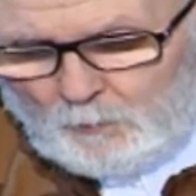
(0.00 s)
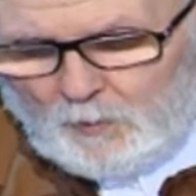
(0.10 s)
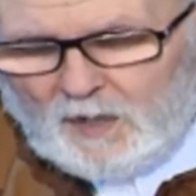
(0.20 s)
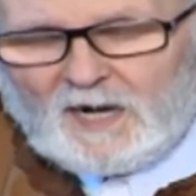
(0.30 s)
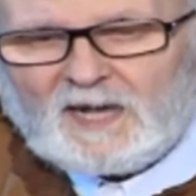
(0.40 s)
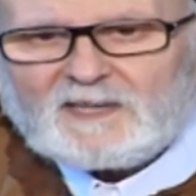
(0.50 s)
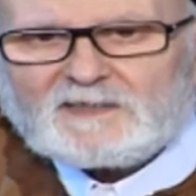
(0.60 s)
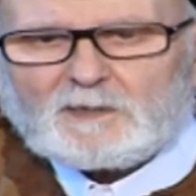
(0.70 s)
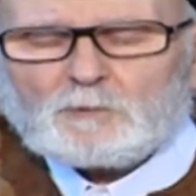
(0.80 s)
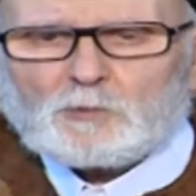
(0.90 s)

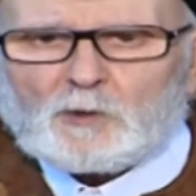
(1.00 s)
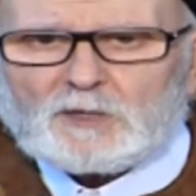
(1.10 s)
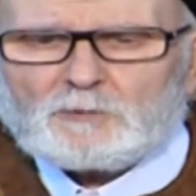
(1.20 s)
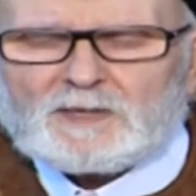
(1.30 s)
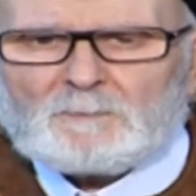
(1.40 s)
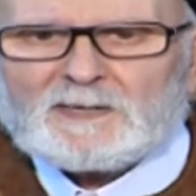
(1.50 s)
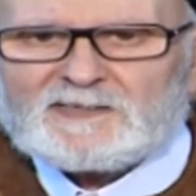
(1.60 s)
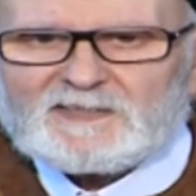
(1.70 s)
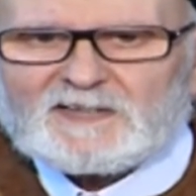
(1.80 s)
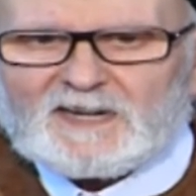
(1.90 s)
وزوجها يسمى
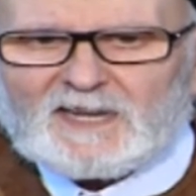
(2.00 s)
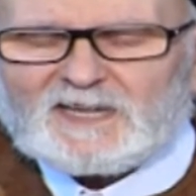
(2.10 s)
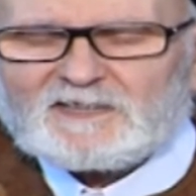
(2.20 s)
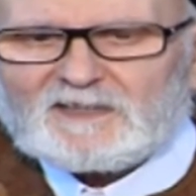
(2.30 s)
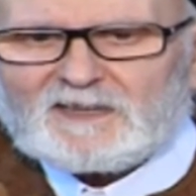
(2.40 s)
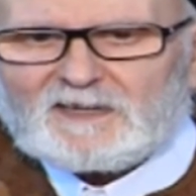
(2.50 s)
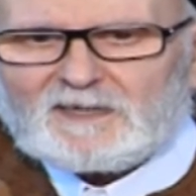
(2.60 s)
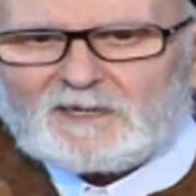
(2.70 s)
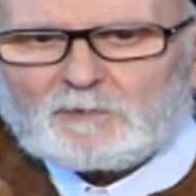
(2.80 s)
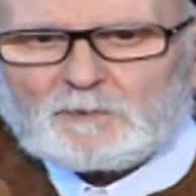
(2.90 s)
ظئرا أيضا
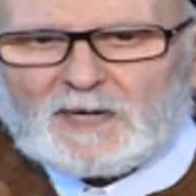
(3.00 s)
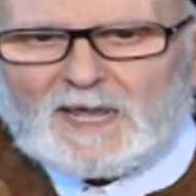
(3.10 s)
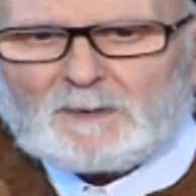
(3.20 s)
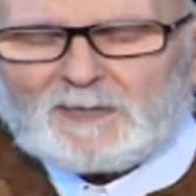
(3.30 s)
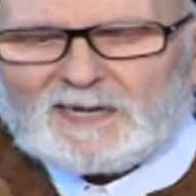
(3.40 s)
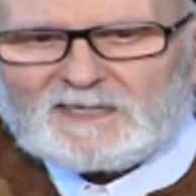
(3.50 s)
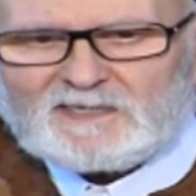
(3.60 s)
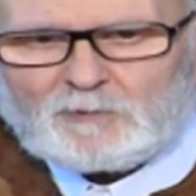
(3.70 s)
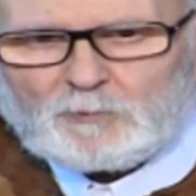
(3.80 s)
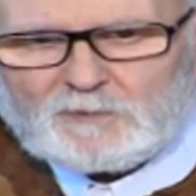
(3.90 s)
للغلام
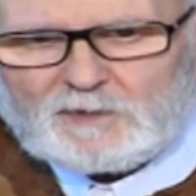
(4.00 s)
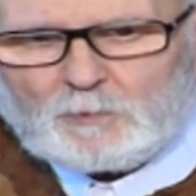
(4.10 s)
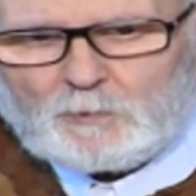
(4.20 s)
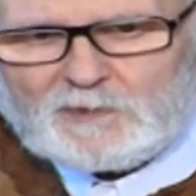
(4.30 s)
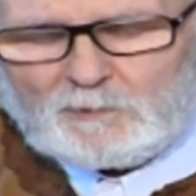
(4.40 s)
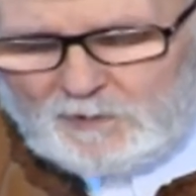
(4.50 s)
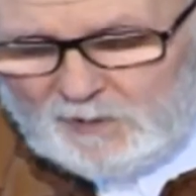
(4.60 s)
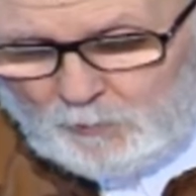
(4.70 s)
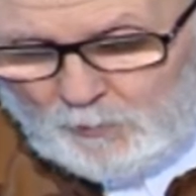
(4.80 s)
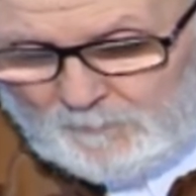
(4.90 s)
الذي ترضعه
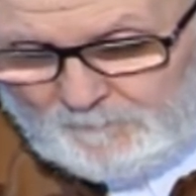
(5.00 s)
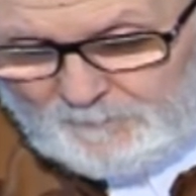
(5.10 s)
زوجته